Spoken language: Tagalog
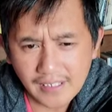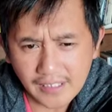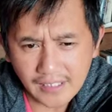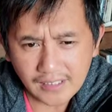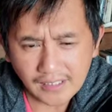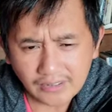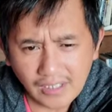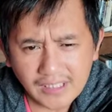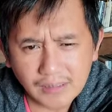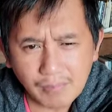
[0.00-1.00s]
inikat
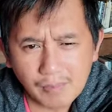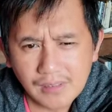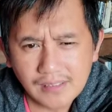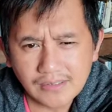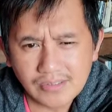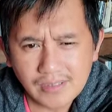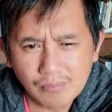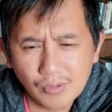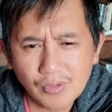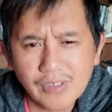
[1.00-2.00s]
na ka ti pamilya ti
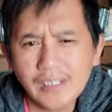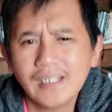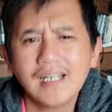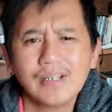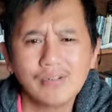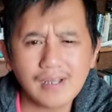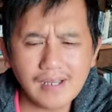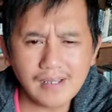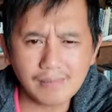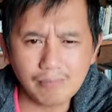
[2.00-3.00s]
Diablo, ingayon na
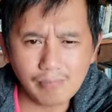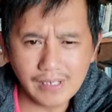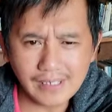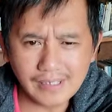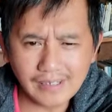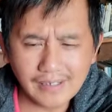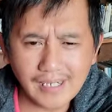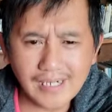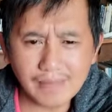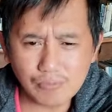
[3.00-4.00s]
ka by
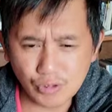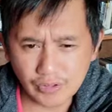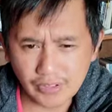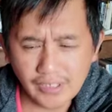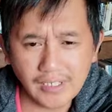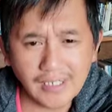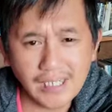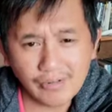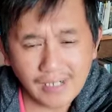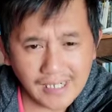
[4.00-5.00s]
adoption,
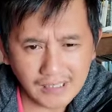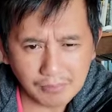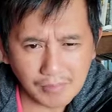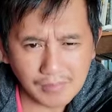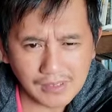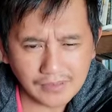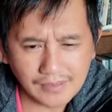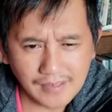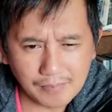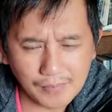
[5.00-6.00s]
ingayon na ka ti pamilya
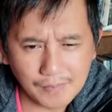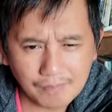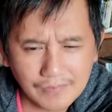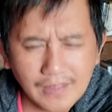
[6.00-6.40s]
ti Apo.